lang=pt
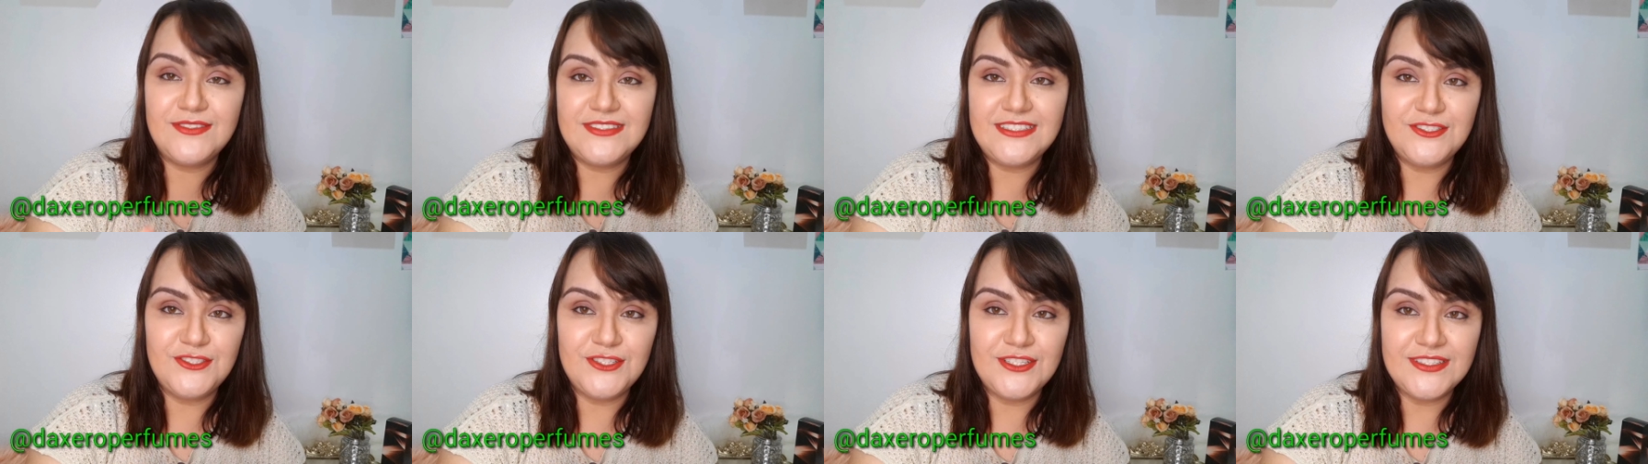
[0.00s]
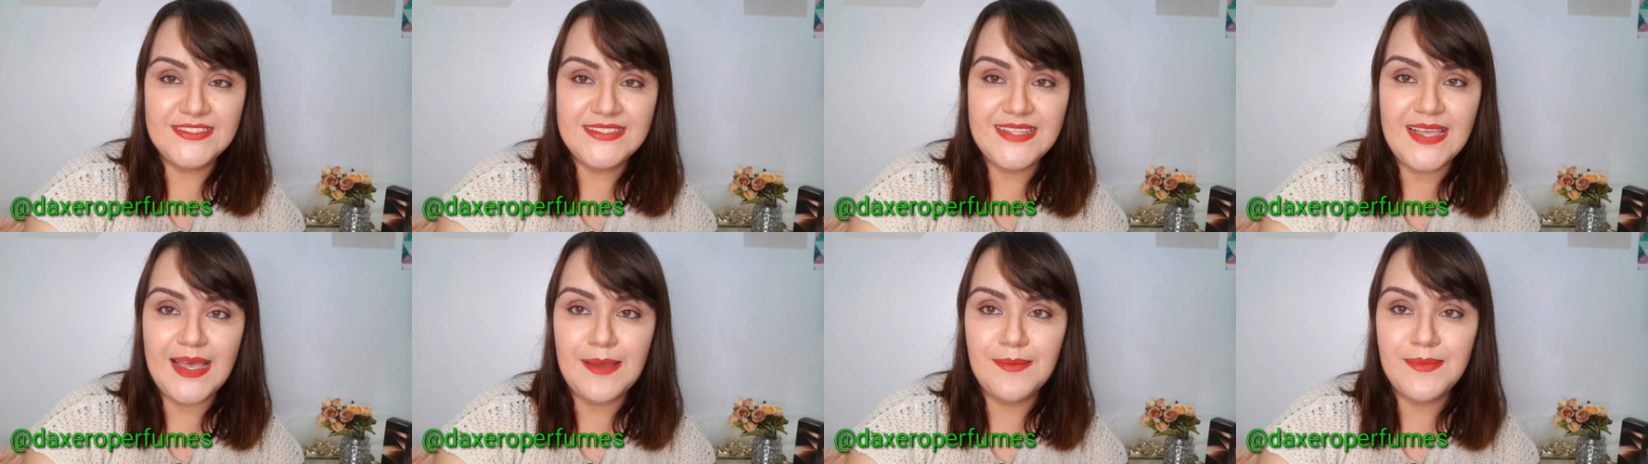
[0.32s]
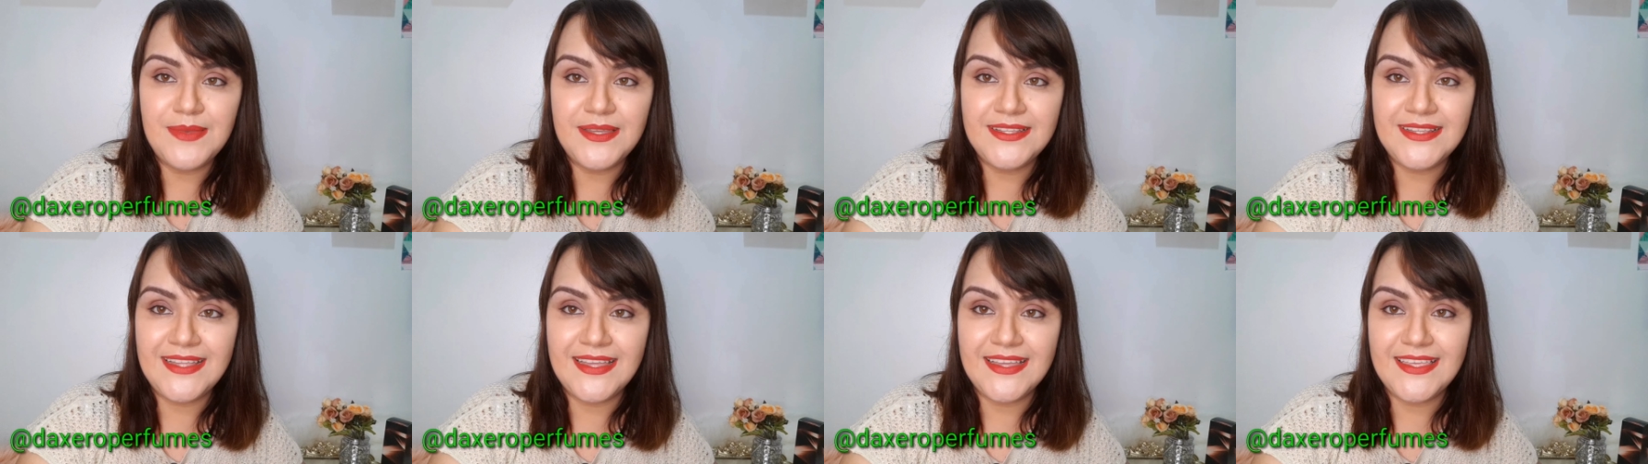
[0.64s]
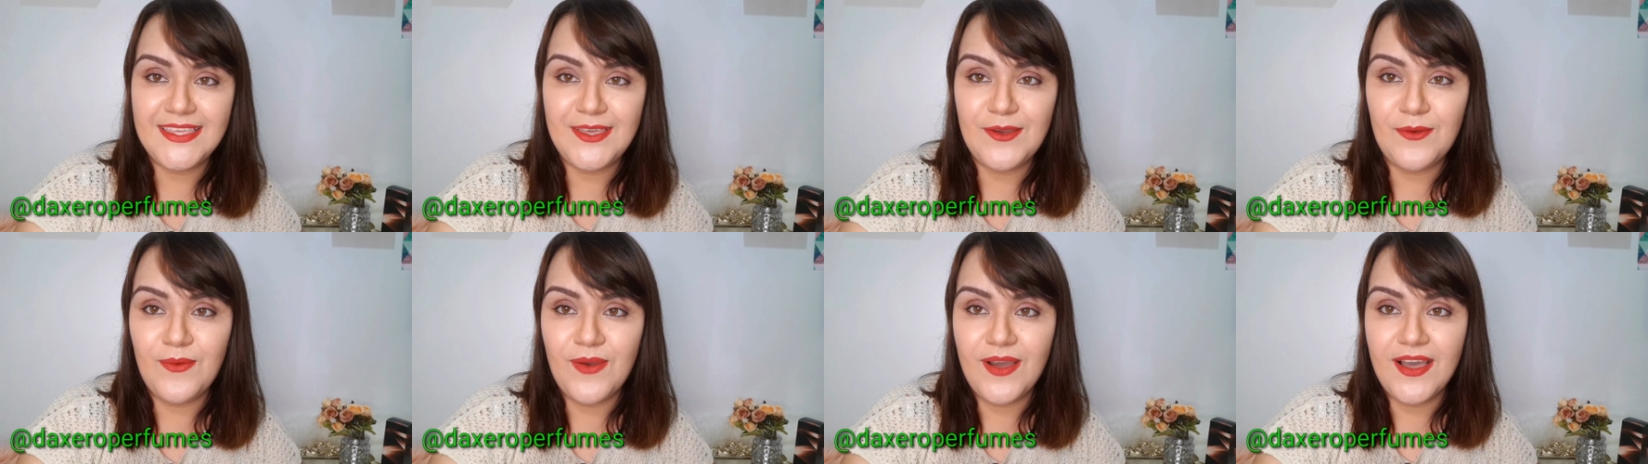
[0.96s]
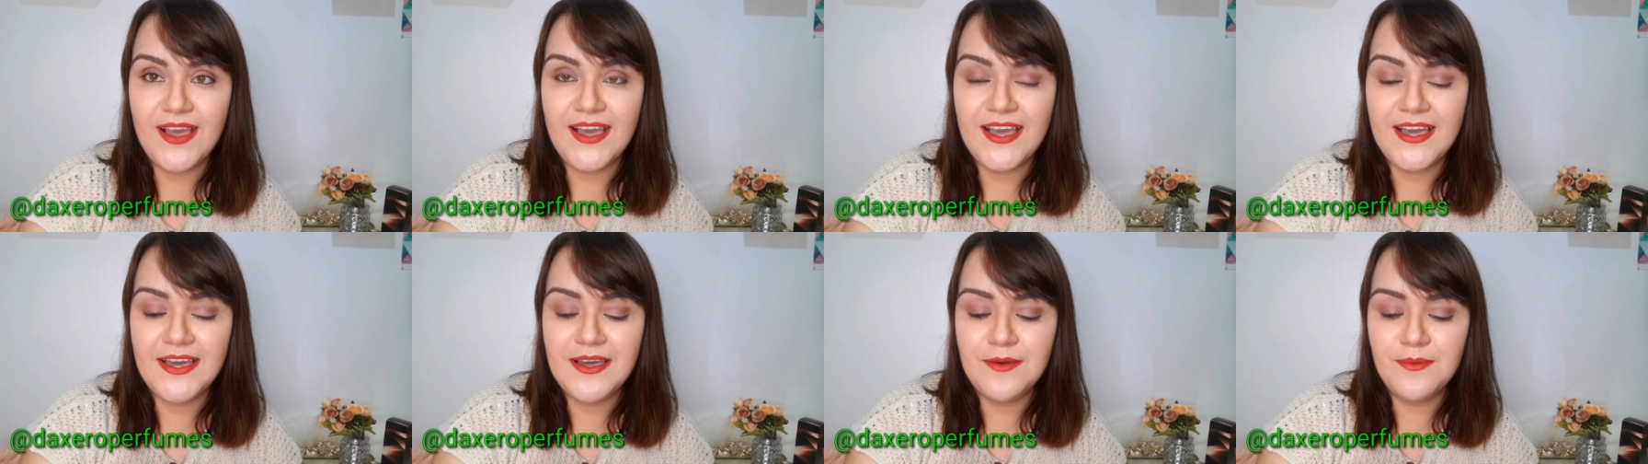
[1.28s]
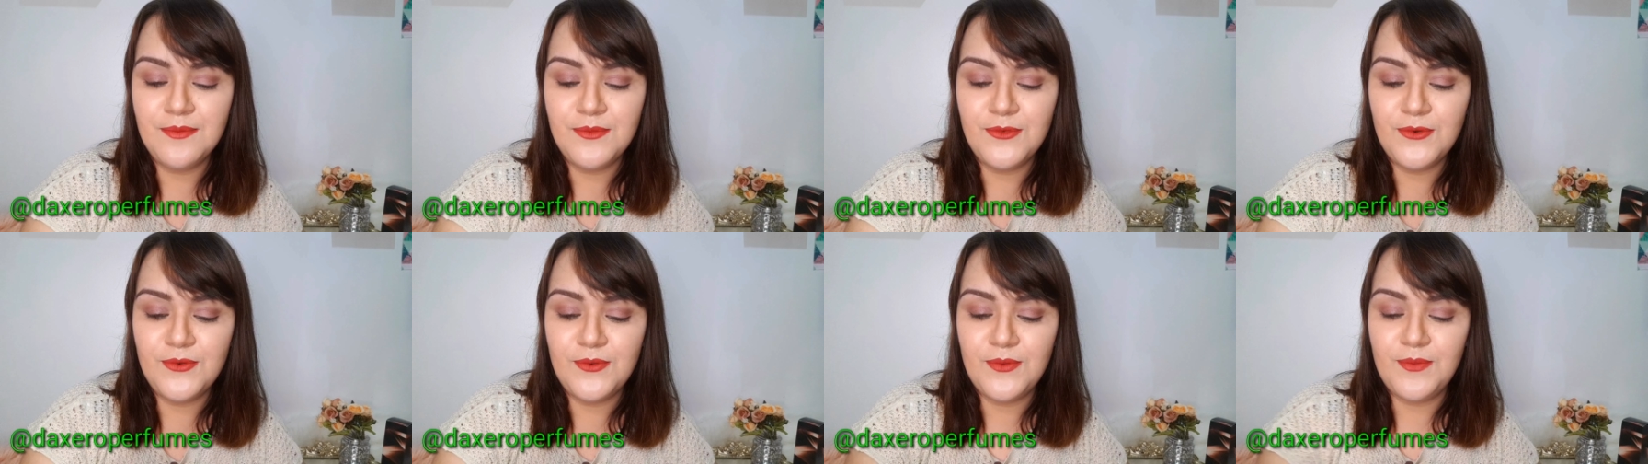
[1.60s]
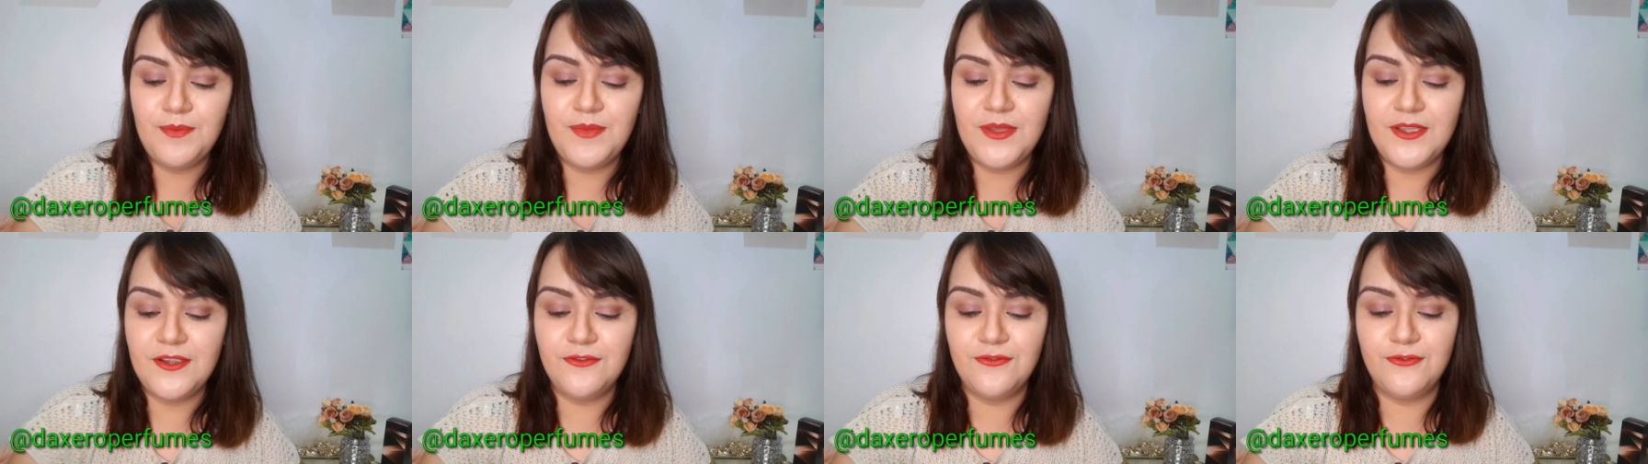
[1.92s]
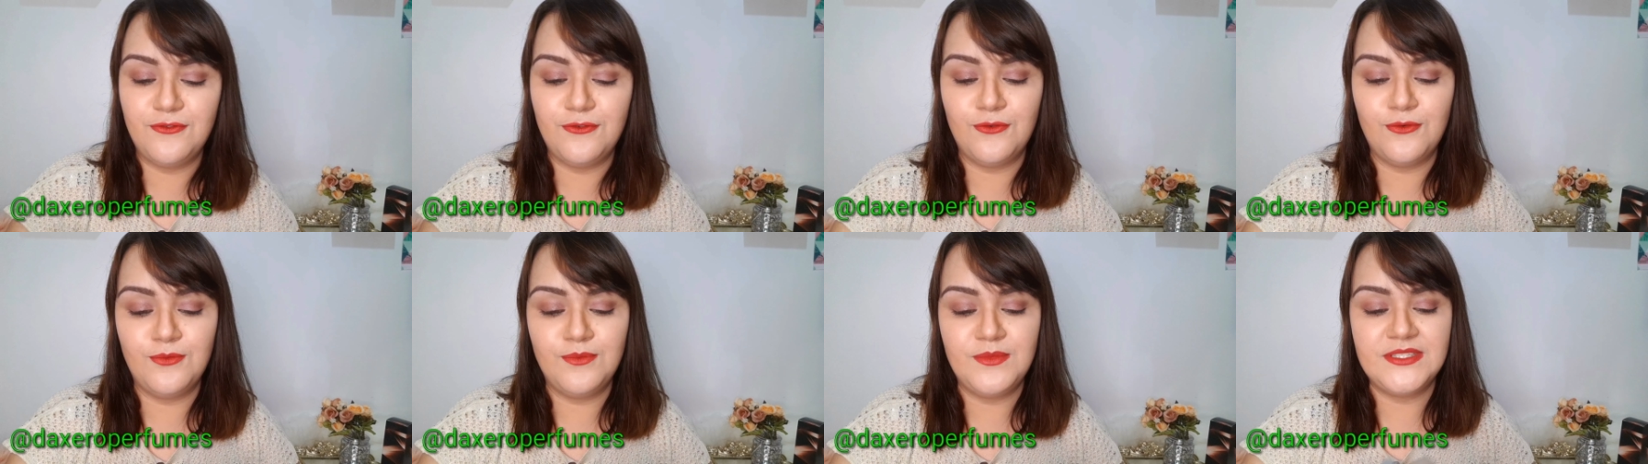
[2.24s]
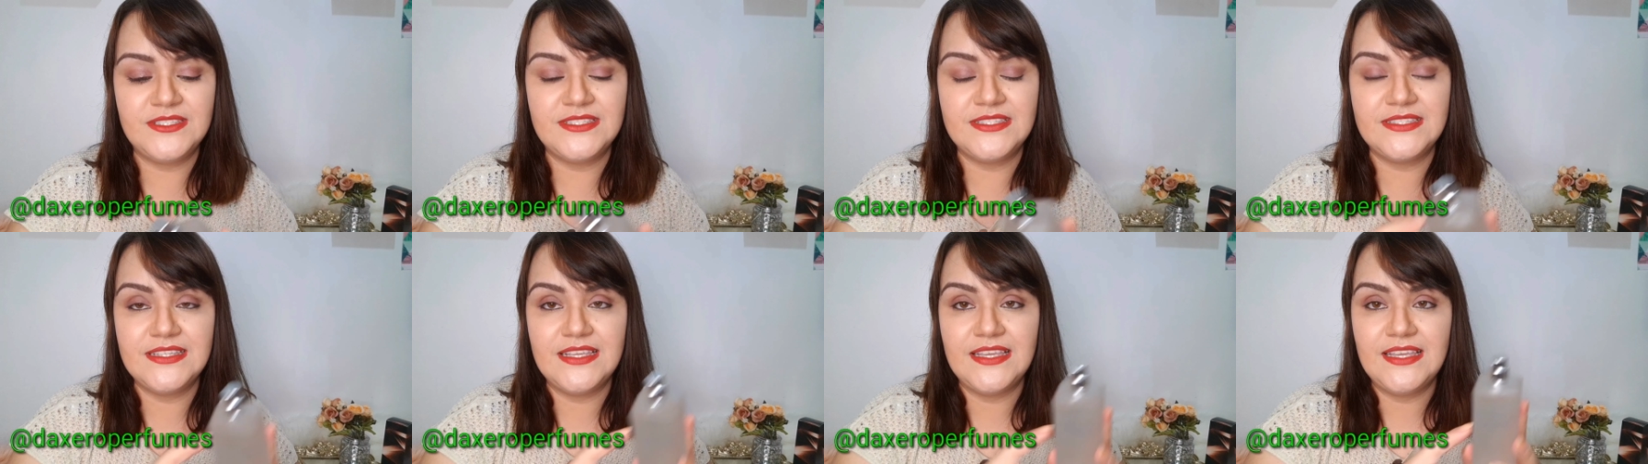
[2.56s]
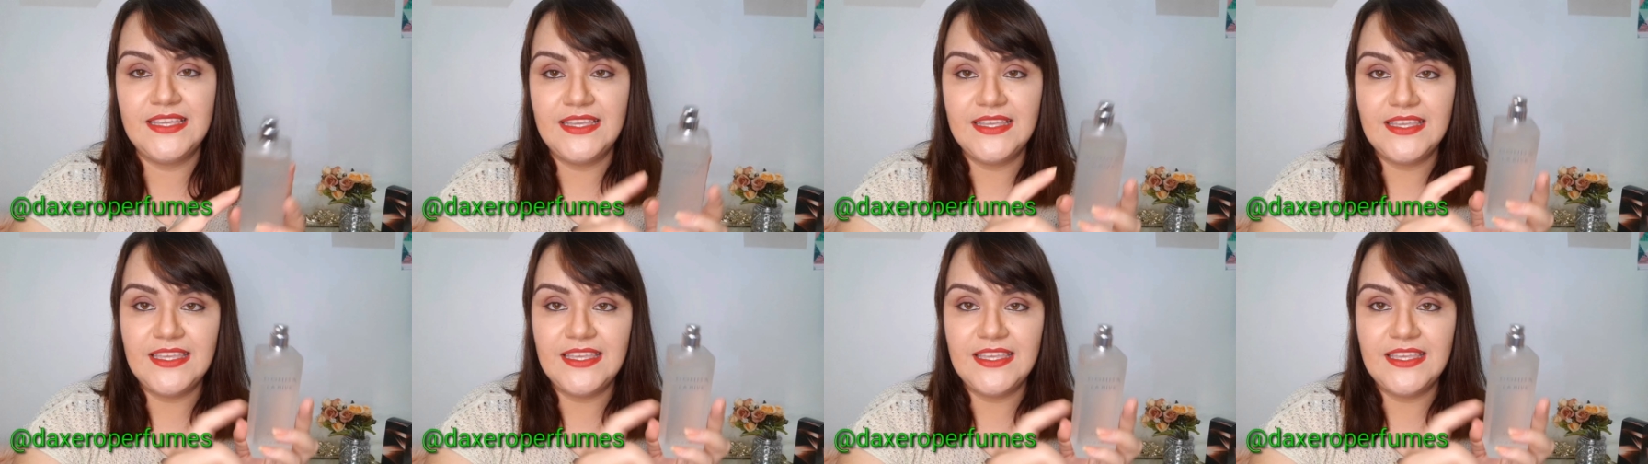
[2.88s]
Vocês já sabem, né, que eu amo perfumes